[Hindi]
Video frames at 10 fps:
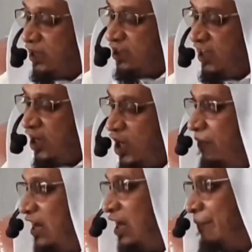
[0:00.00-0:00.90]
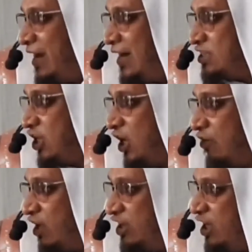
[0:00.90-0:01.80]
जिन दिनों में नमाज
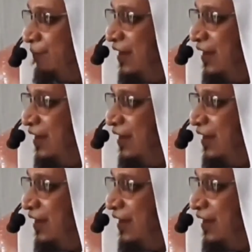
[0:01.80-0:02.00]
हो वो दिन